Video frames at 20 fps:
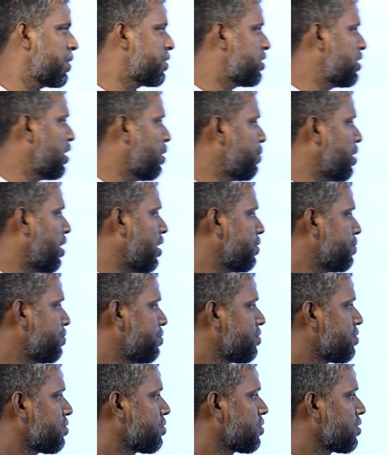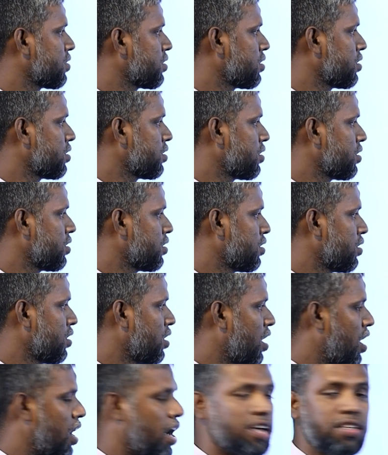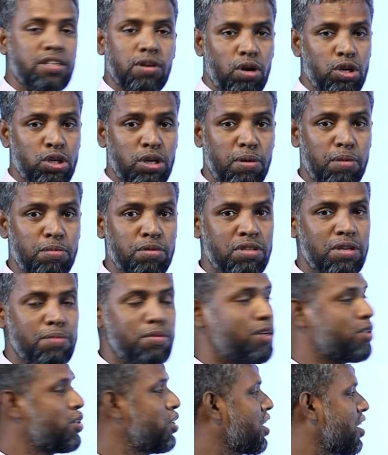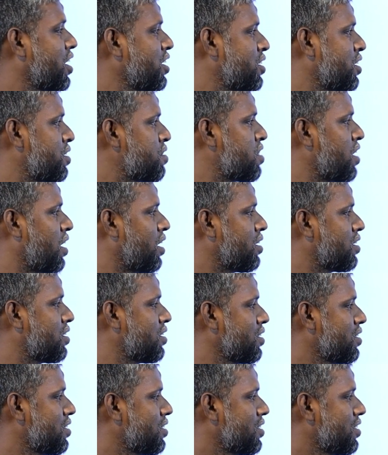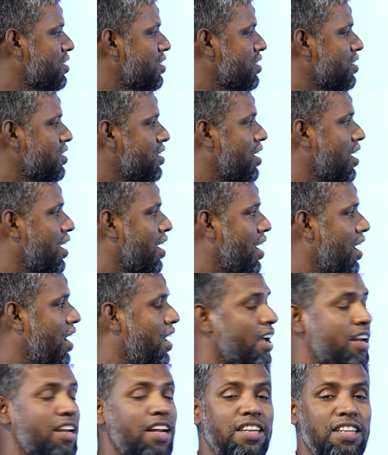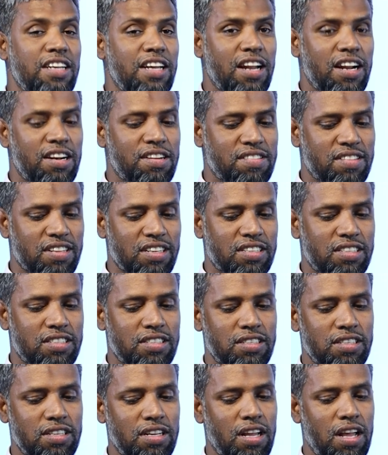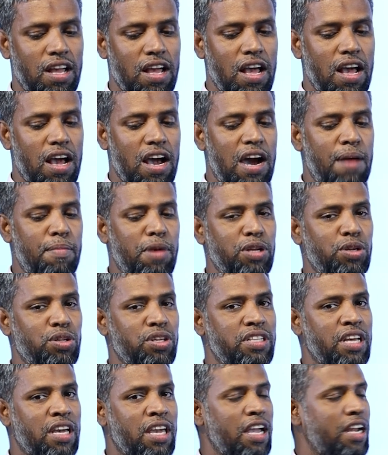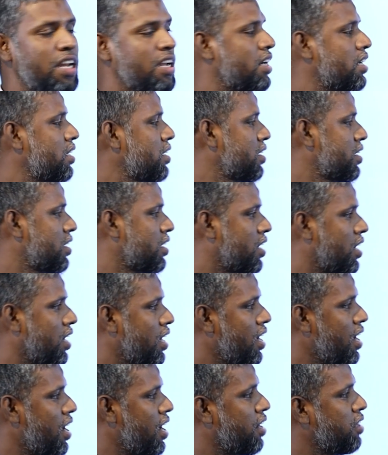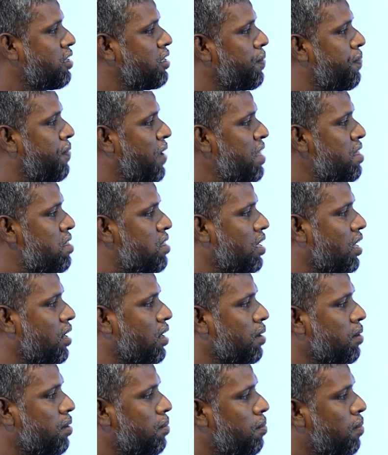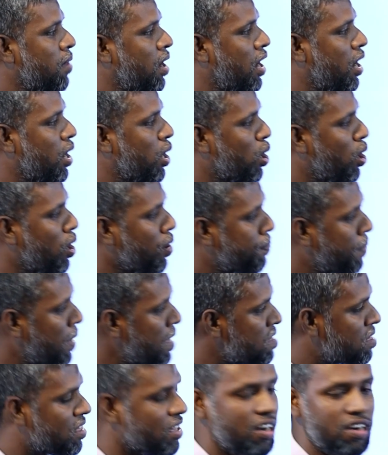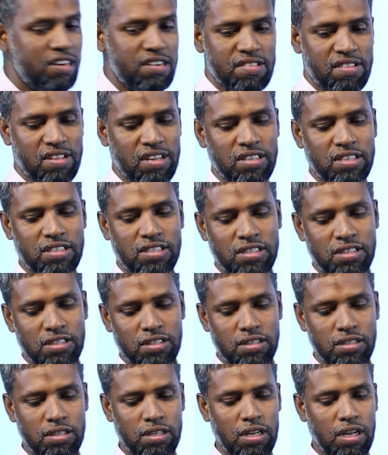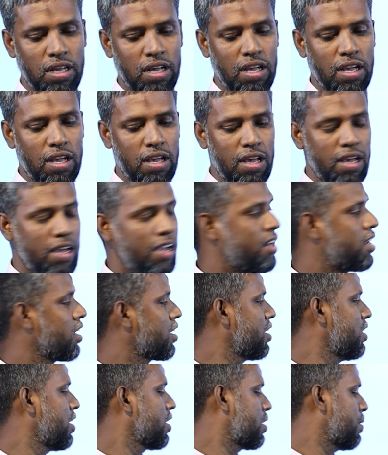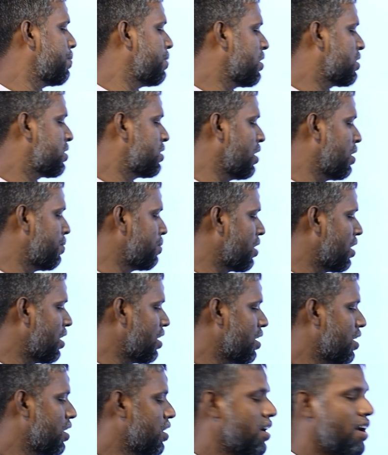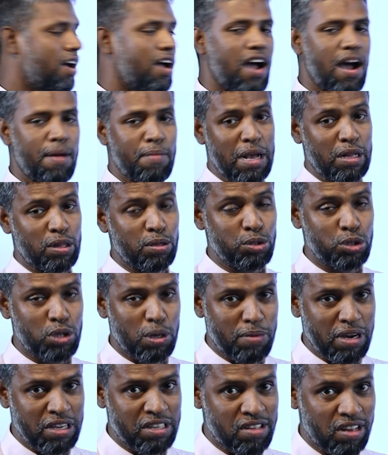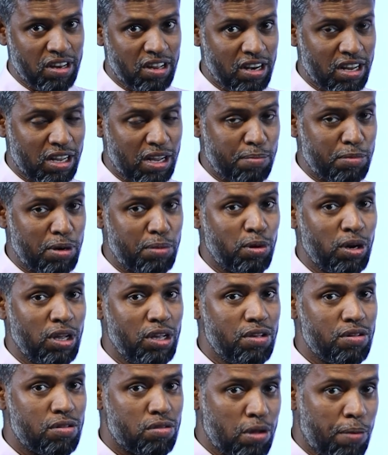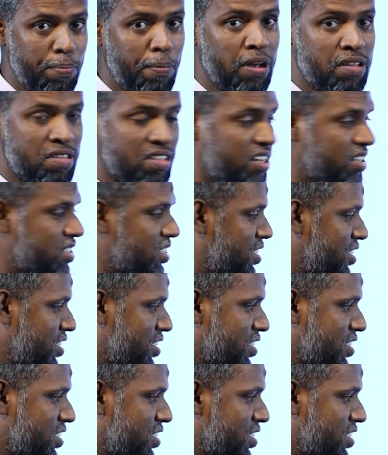পাচ্ছি আমরা আশা করি সবাই বুঝতে পেরেছি এটা কিসের সেট এটা একটা ডিনার সেট আমরা যদি দেখি এটা এটা হচ্ছে পেন্সিল বা রং পেন্সিলের সেট এটা কি দেখতে পাচ্ছি আমরা আমরা একদম সবাই চিনি এটাকে আমরা বলি সোফা সেট